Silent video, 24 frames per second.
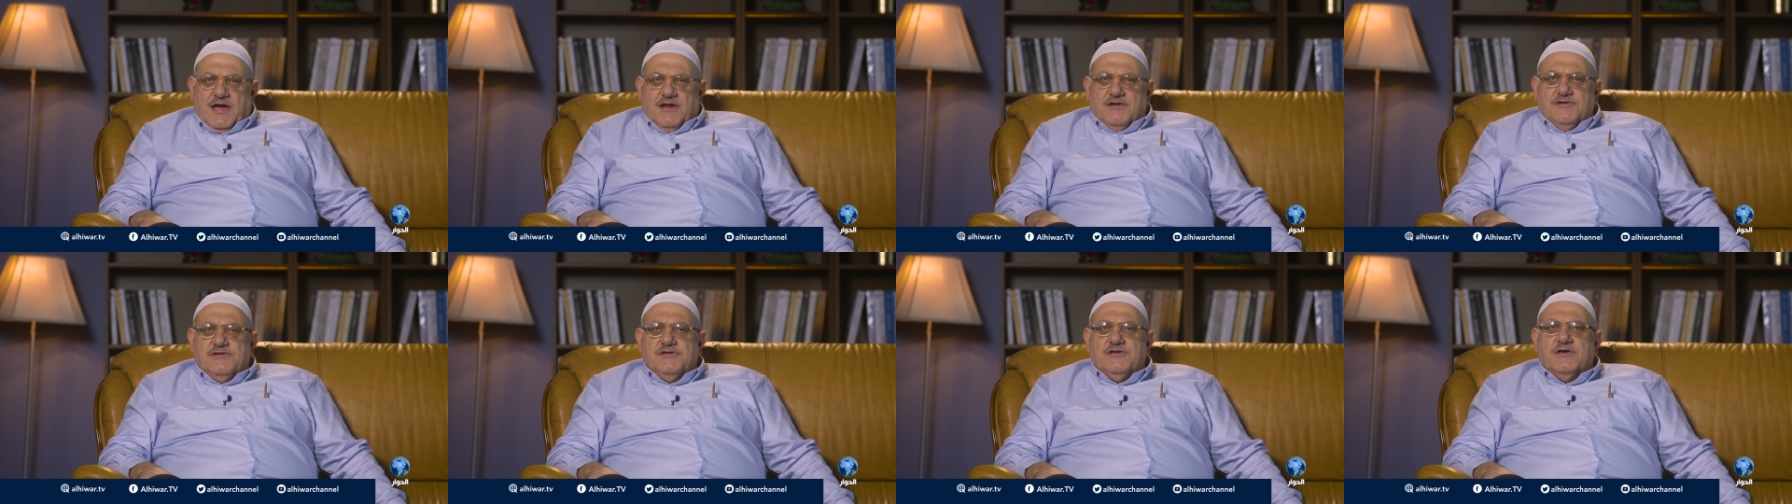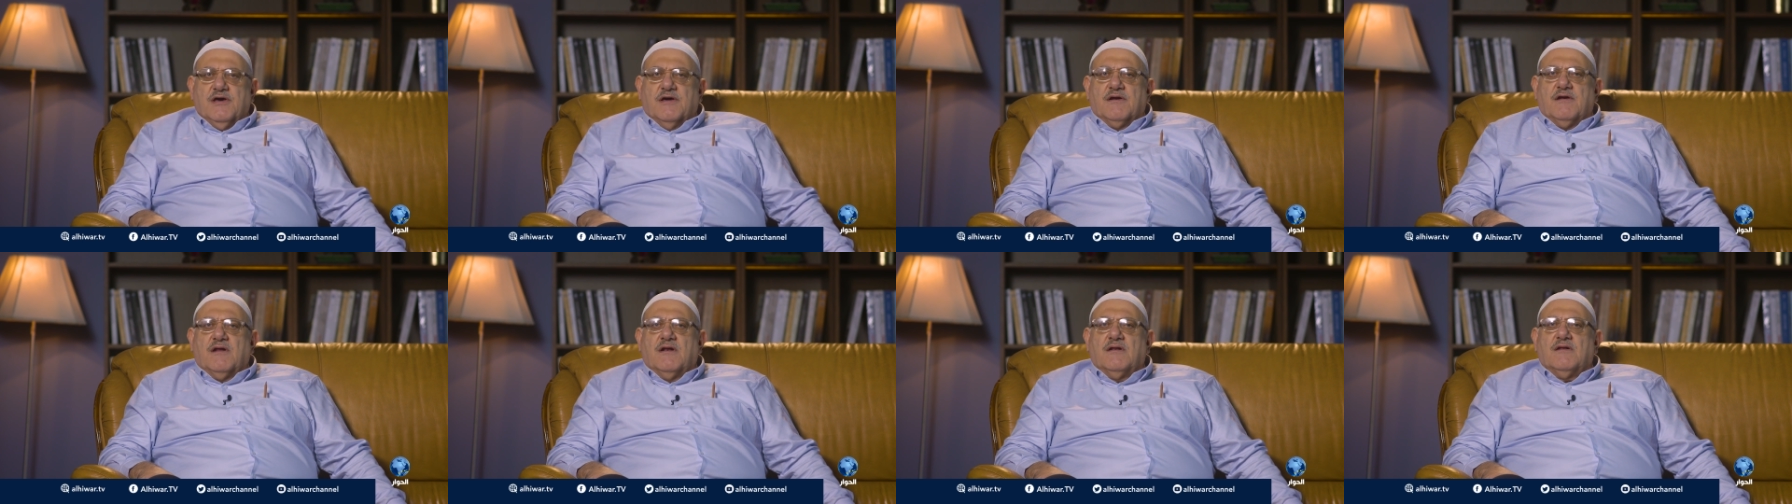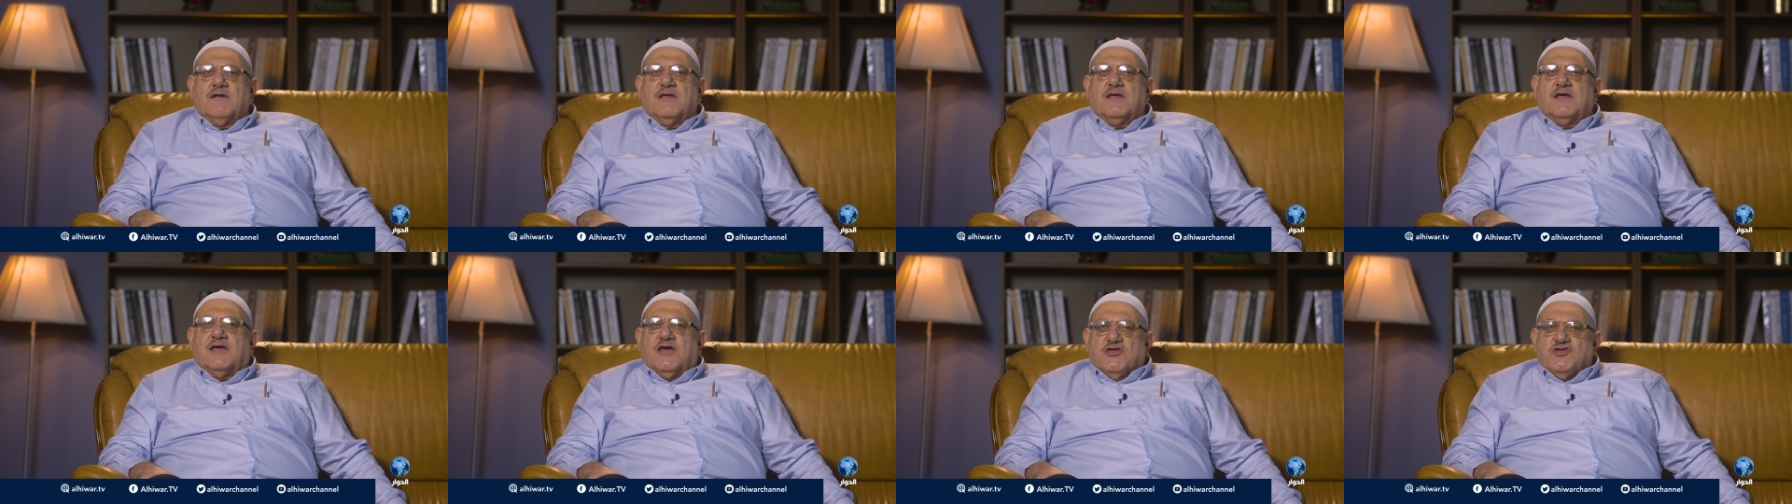أن يرى
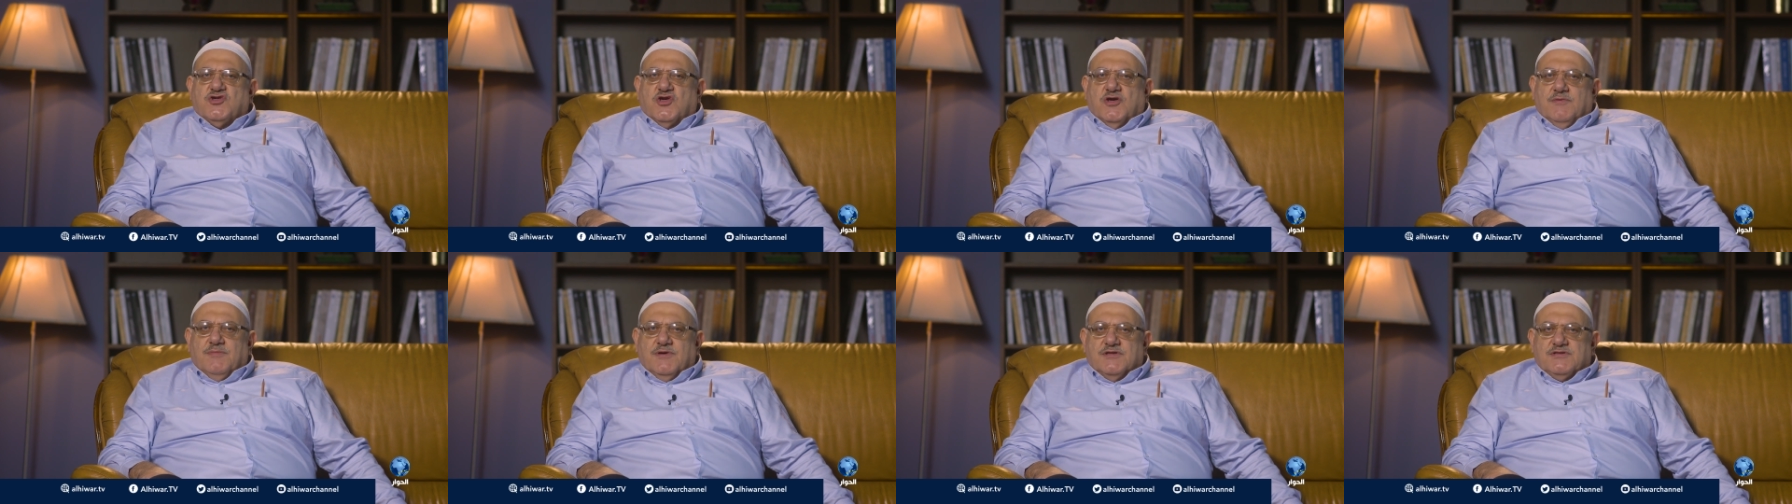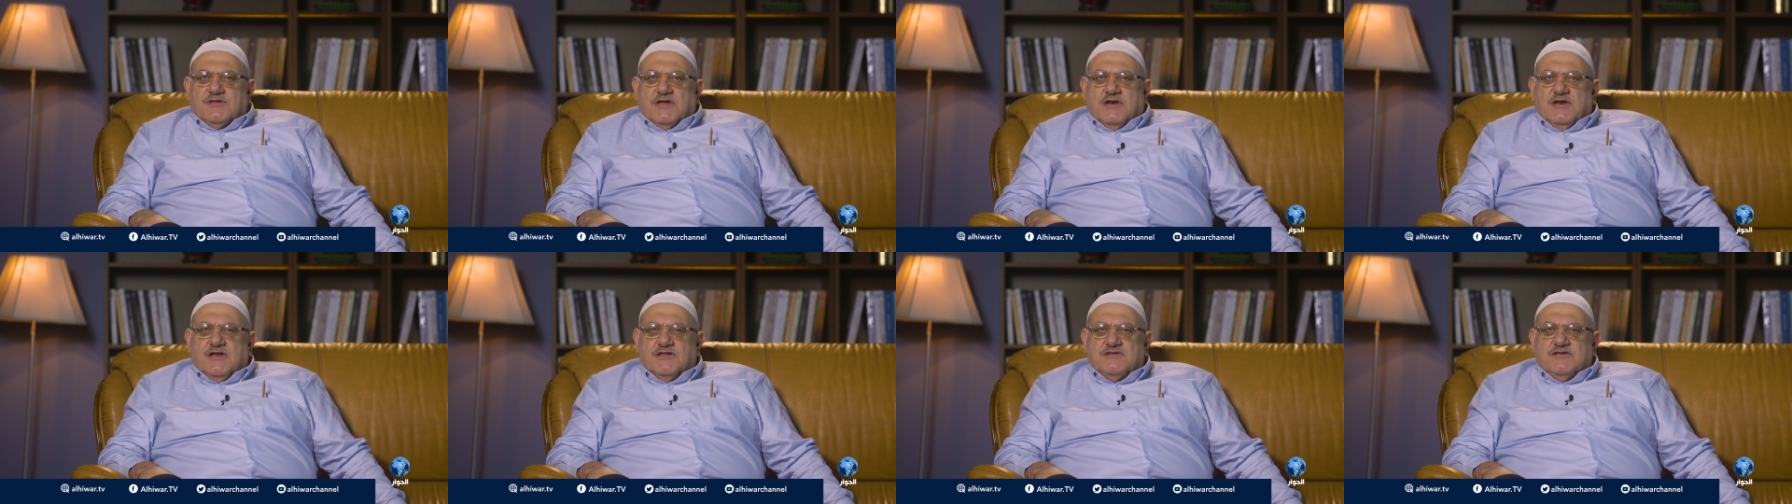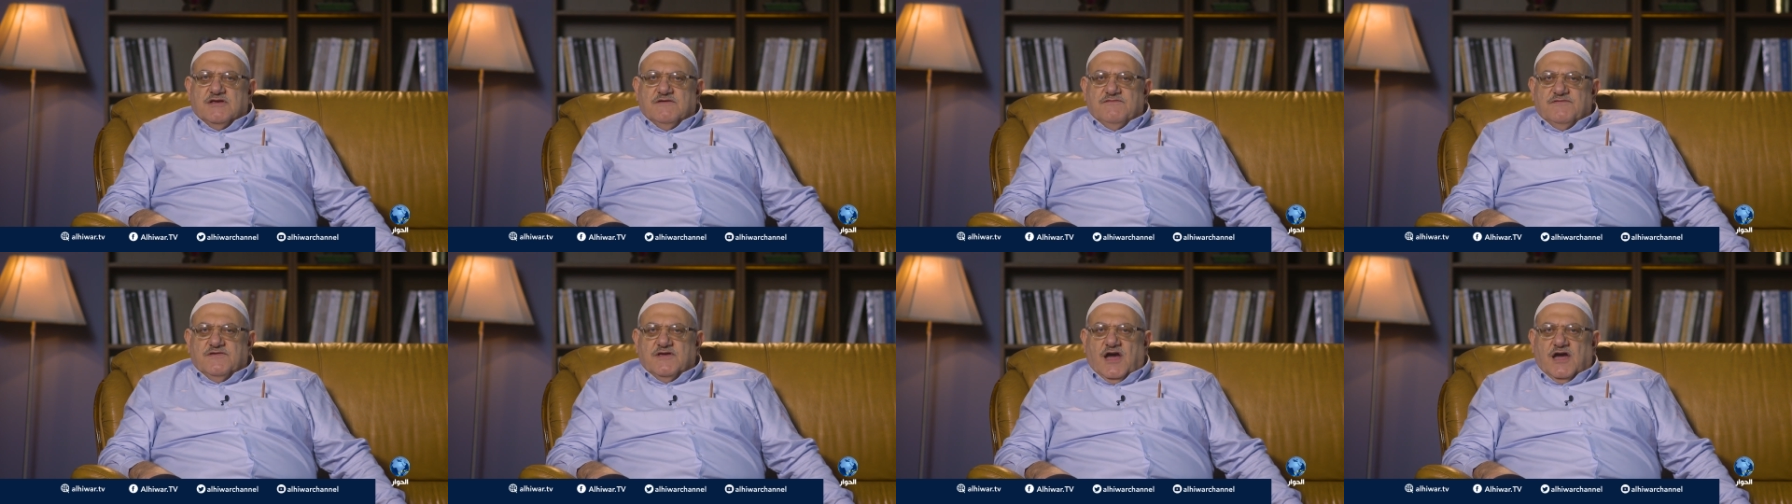الخشبة
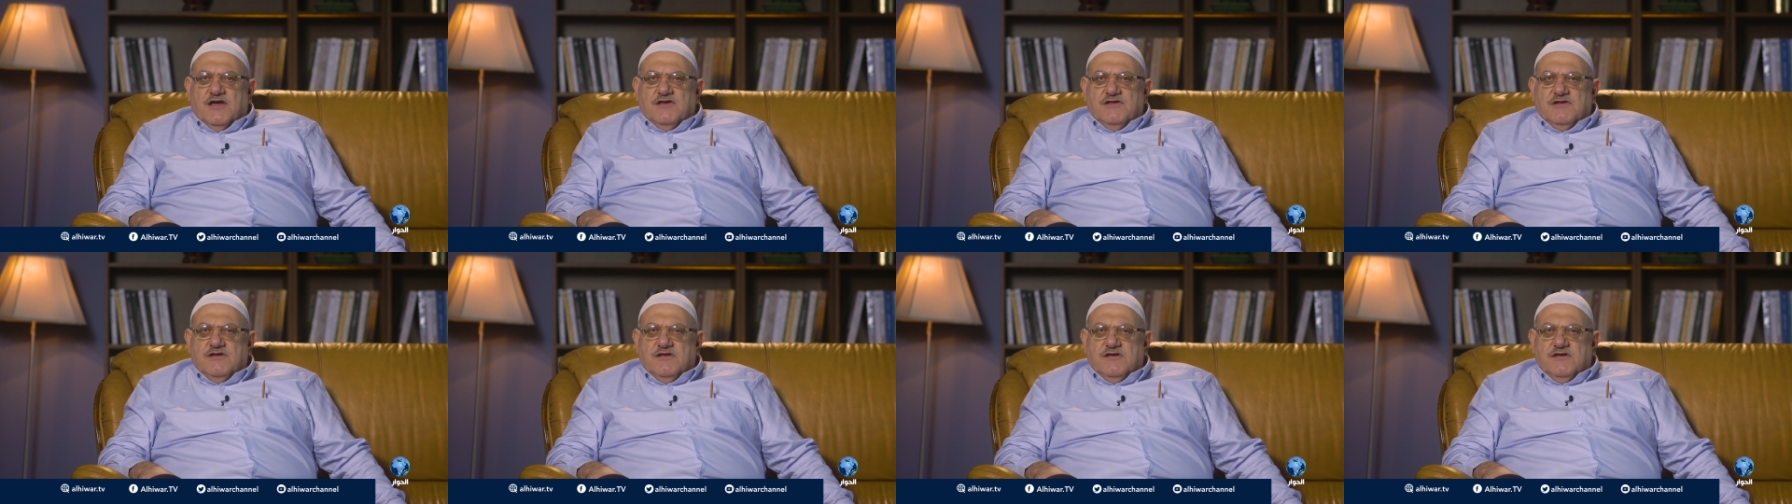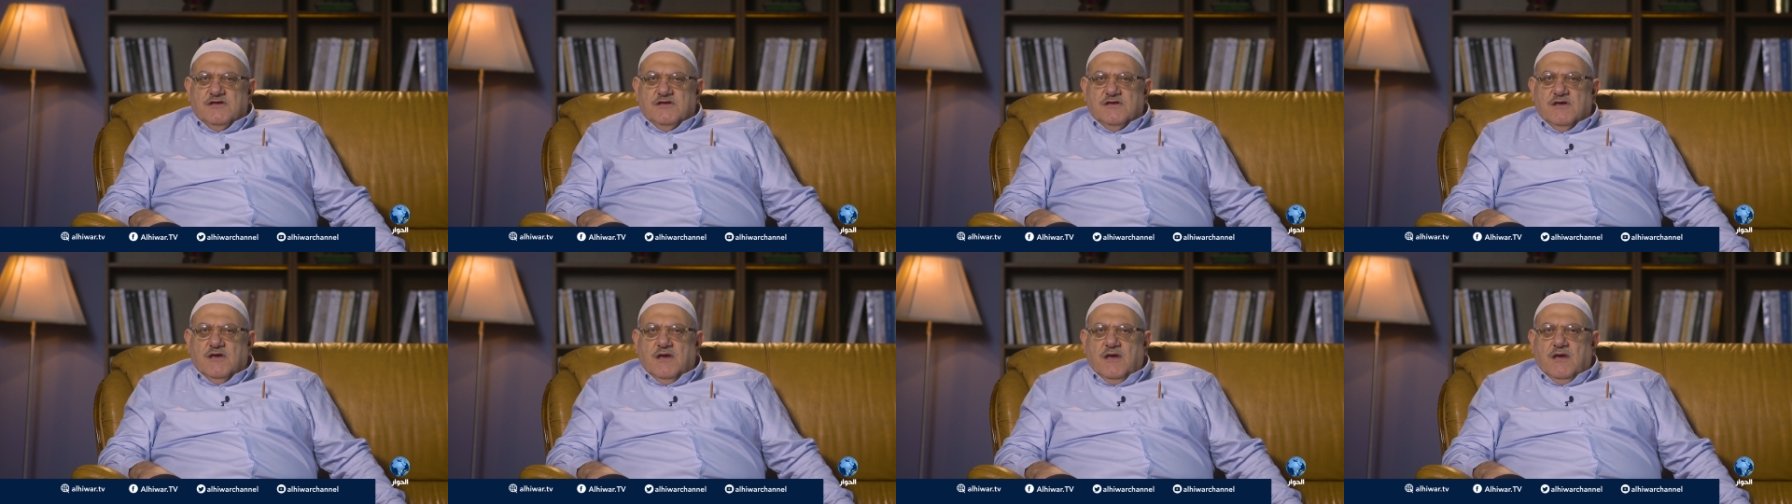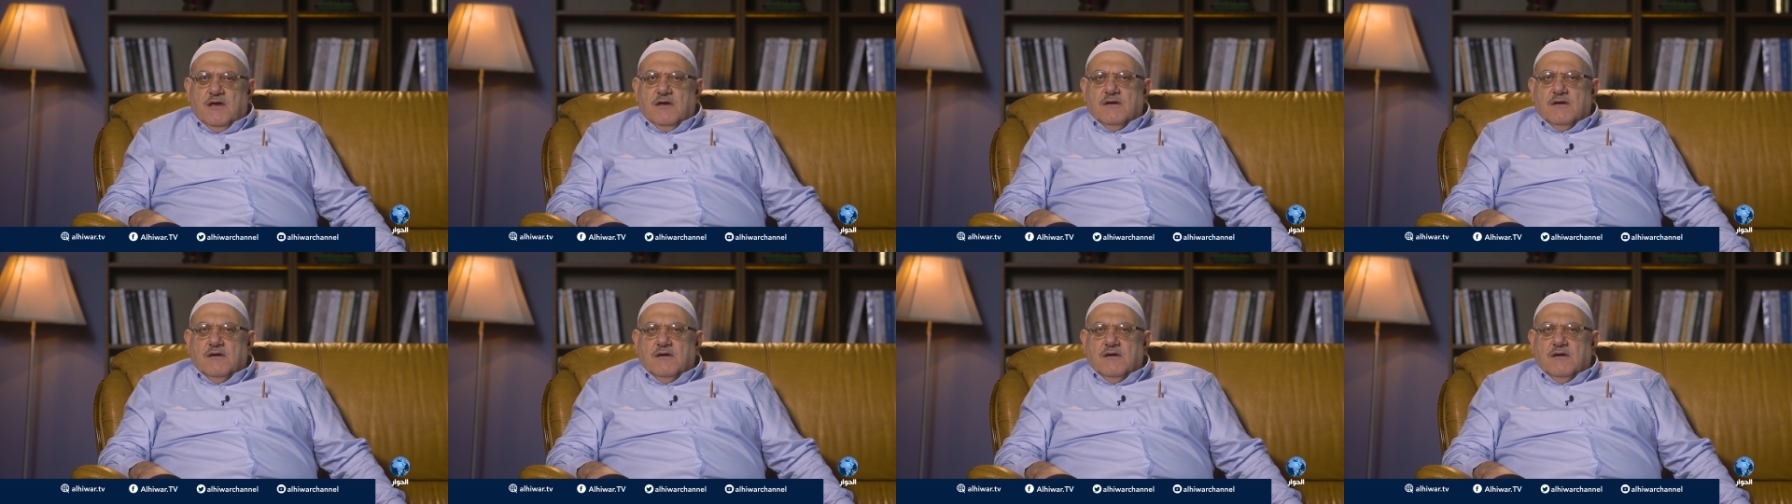التي في عينه